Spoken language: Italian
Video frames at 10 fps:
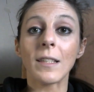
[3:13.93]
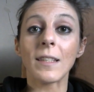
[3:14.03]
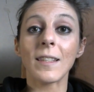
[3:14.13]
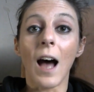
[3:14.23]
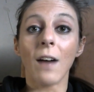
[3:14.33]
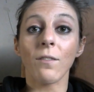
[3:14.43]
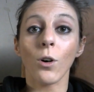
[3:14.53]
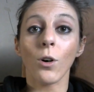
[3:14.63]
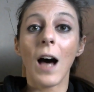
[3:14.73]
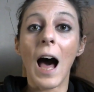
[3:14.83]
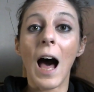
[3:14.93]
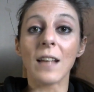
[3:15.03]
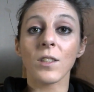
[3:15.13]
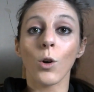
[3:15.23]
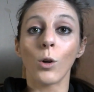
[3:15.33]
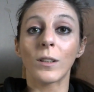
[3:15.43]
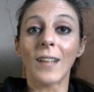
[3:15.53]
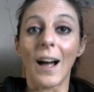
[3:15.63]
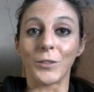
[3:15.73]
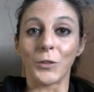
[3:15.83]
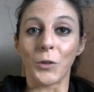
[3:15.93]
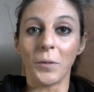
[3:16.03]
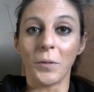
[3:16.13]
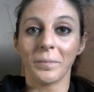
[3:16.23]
stavo ascoltando.